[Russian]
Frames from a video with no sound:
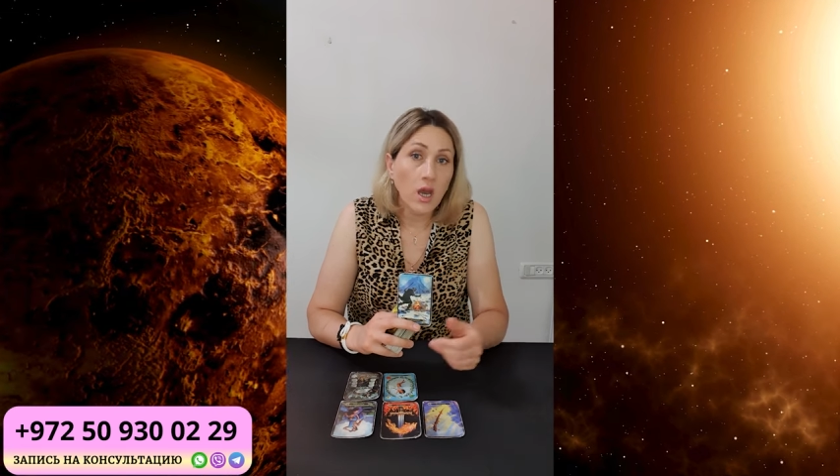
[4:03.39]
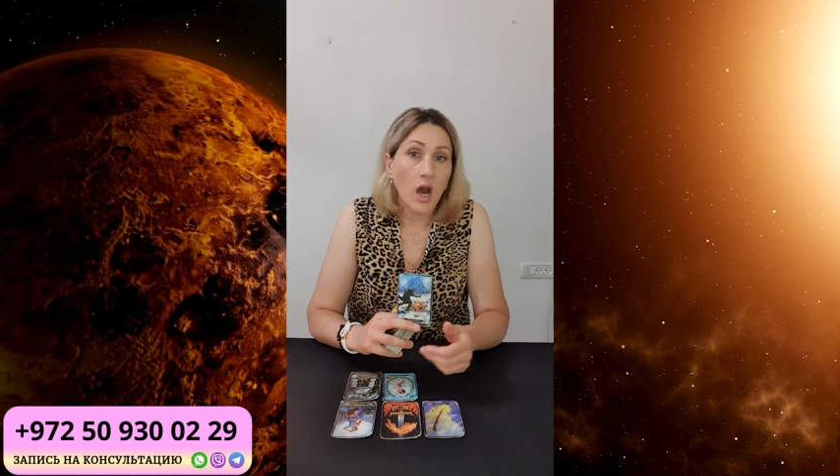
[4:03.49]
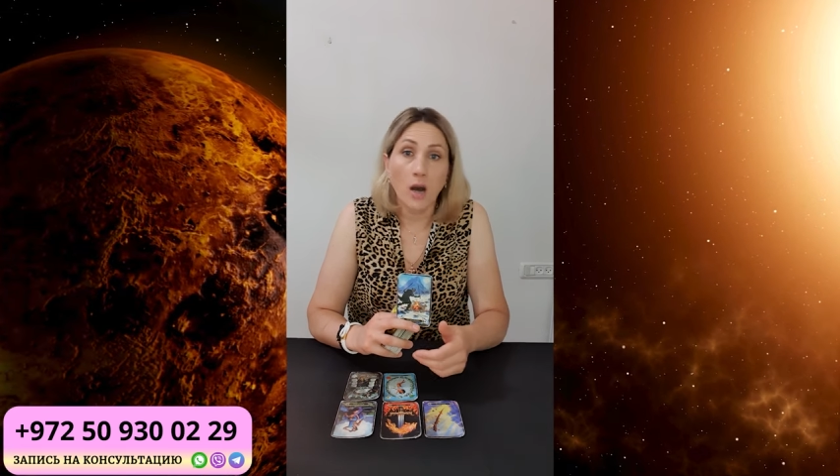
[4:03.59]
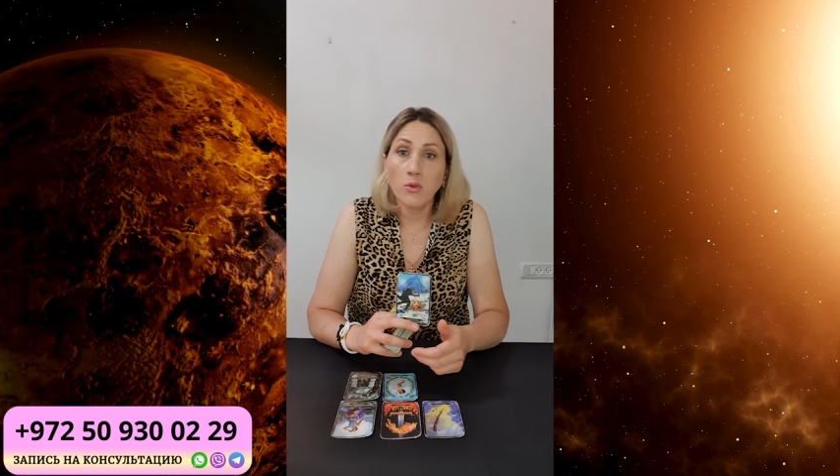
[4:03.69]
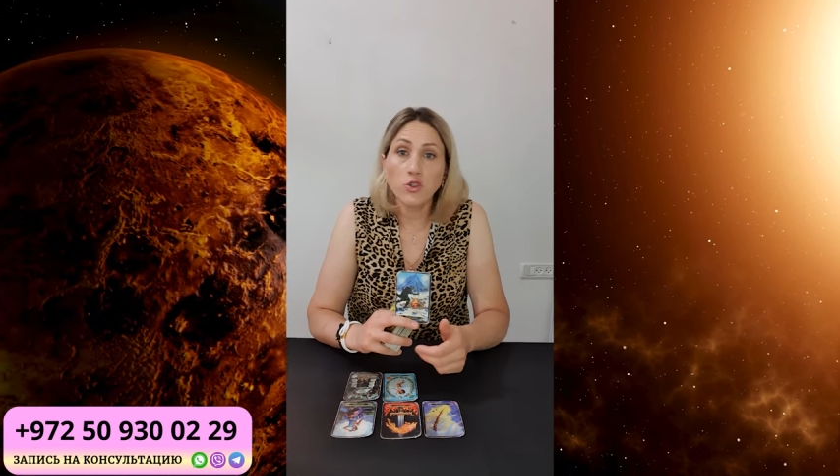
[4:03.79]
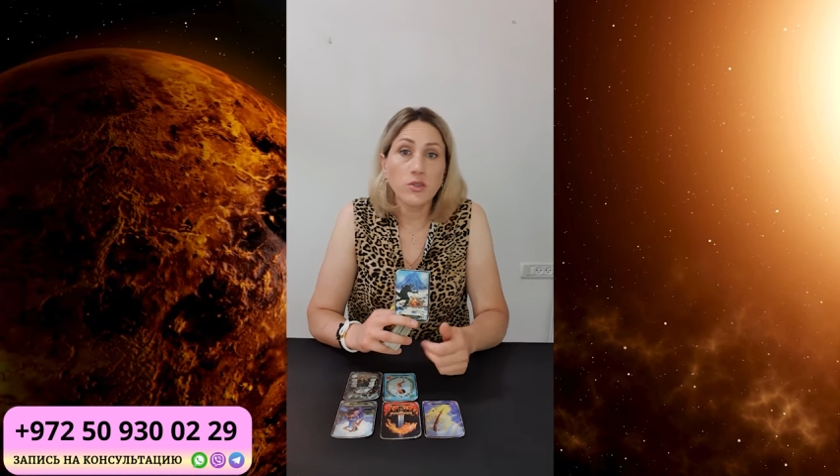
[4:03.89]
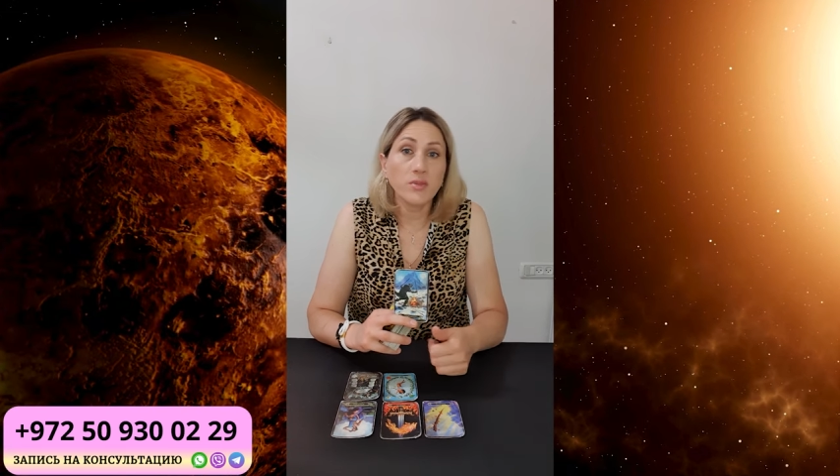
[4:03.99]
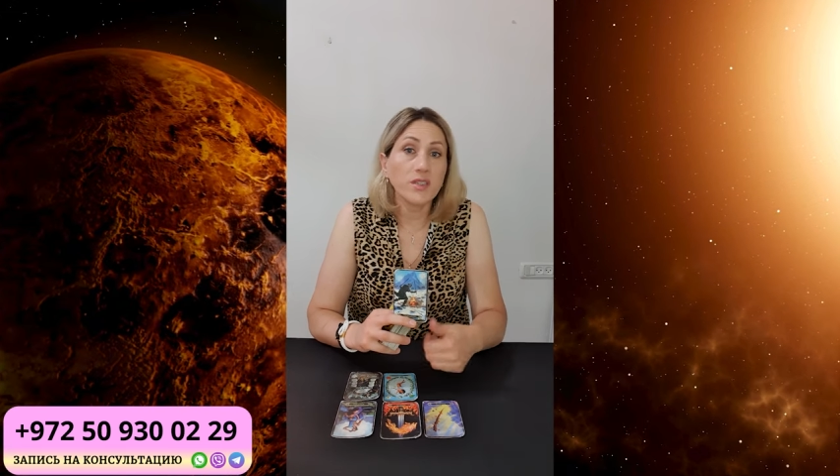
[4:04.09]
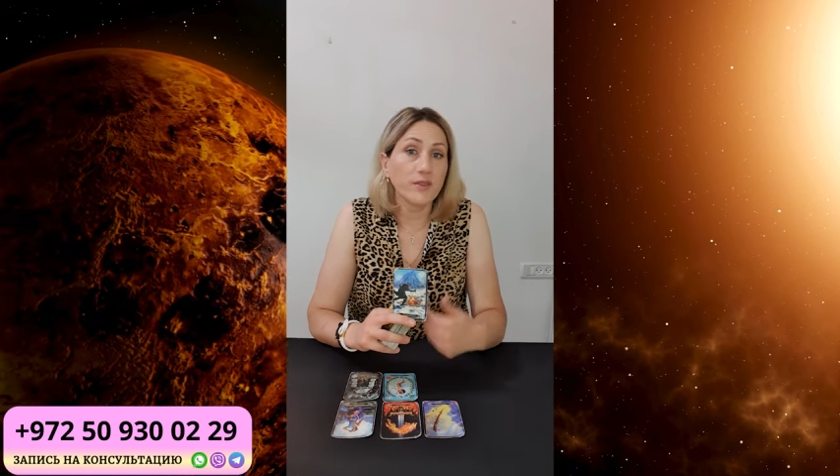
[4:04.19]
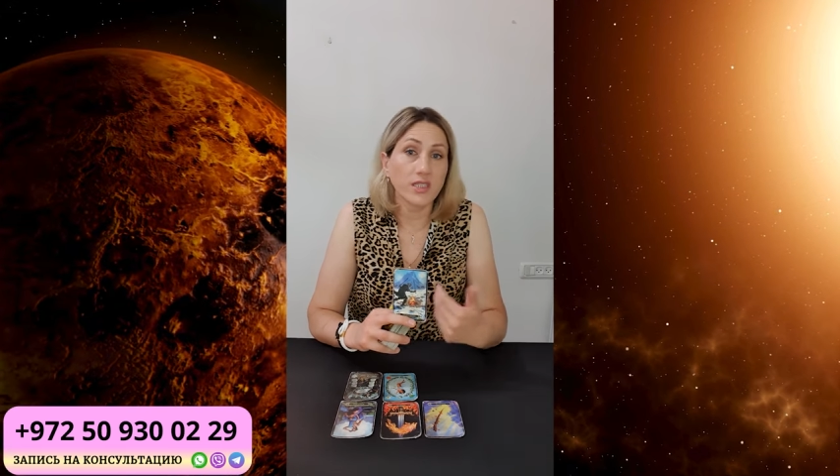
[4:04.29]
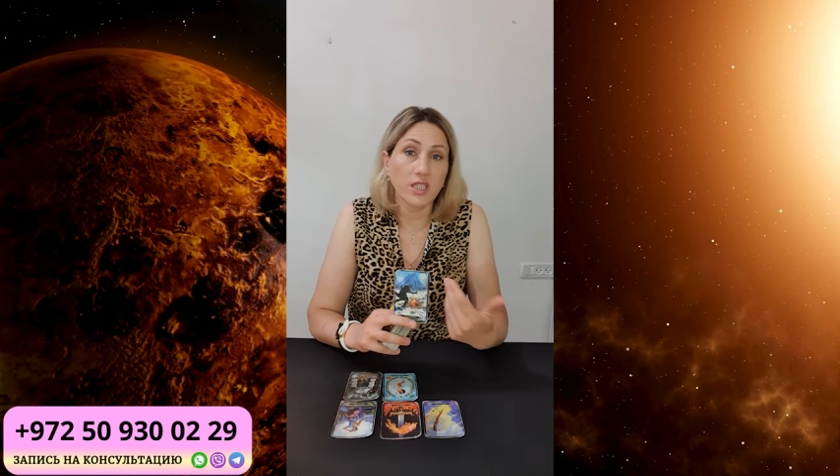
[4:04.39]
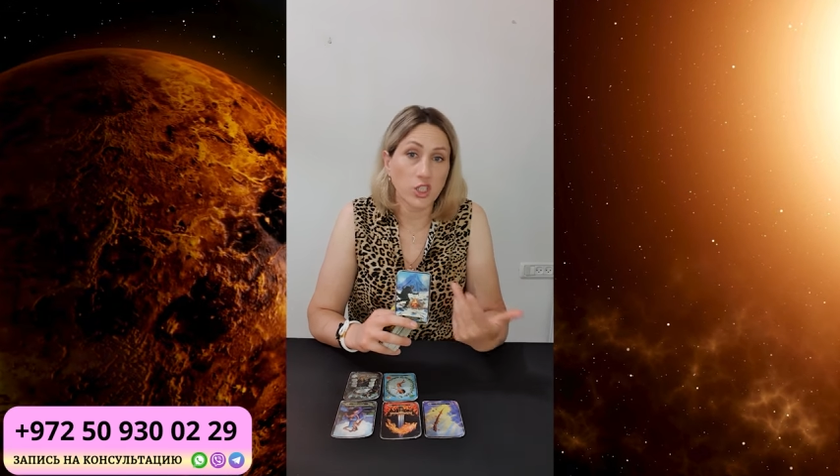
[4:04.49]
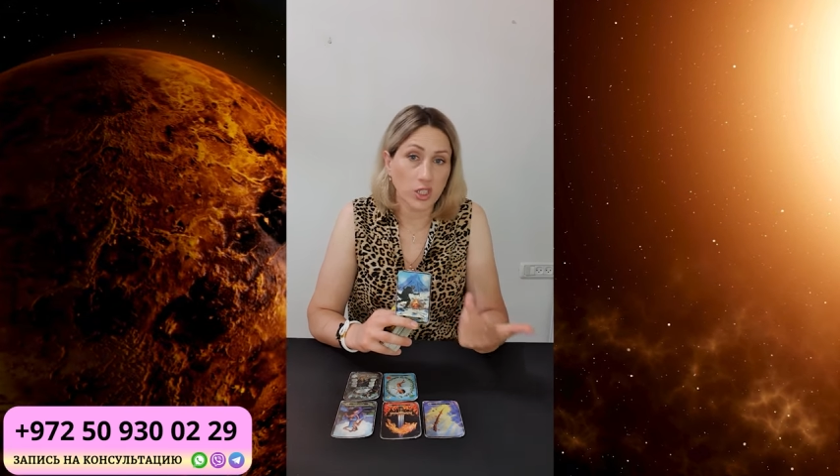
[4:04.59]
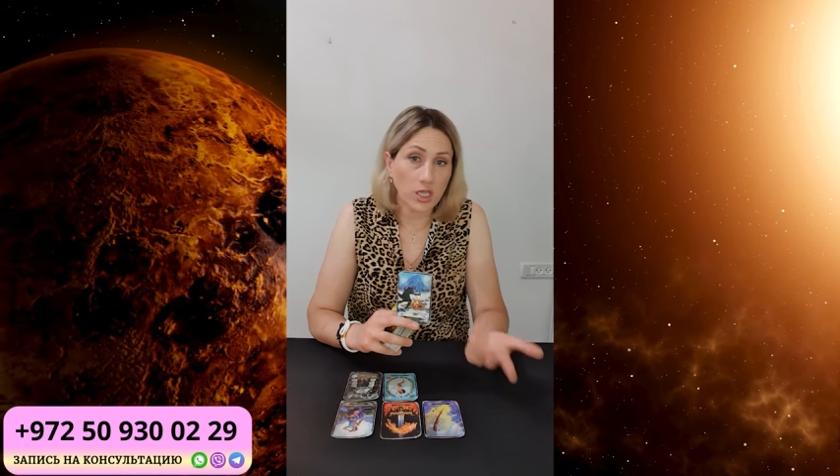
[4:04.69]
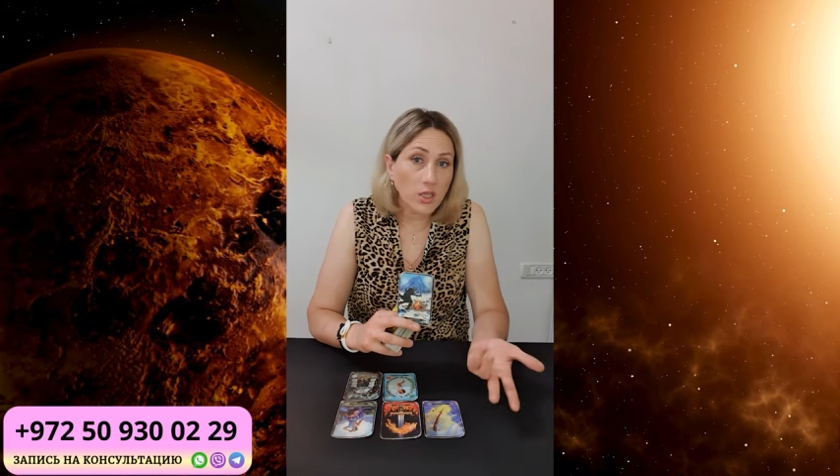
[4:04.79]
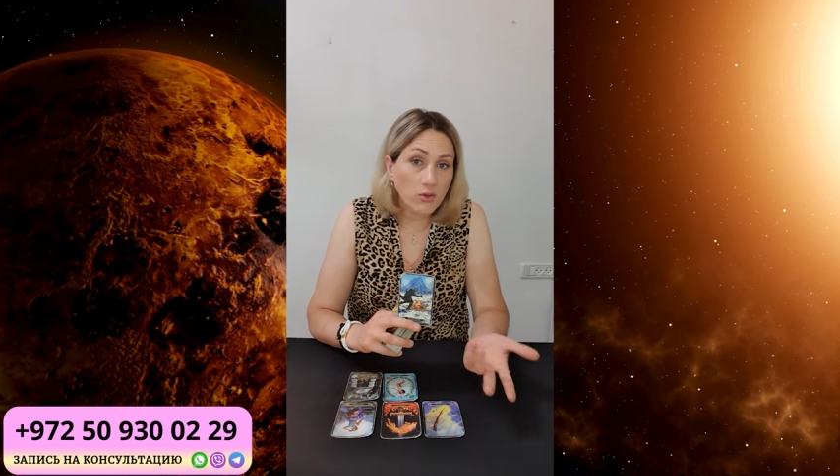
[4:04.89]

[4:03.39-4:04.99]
а может быть, в отношении